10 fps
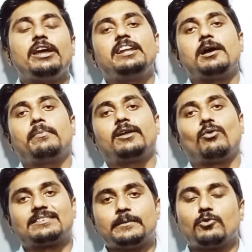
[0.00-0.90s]
এই নাম্বারে
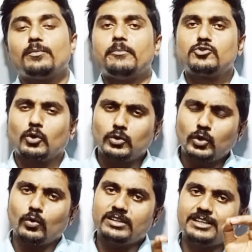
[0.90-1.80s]
হোয়াটসঅ্যাপ করবে আমি ছোট্ট
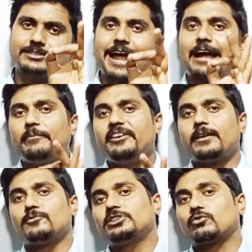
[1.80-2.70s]
করে জাস্ট এক মিনিটের
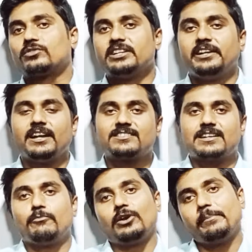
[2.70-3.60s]
মধ্যে কোর্সের ডিটেলসটা
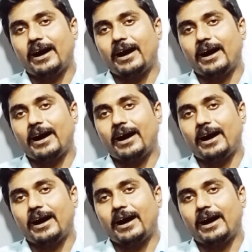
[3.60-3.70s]
বলে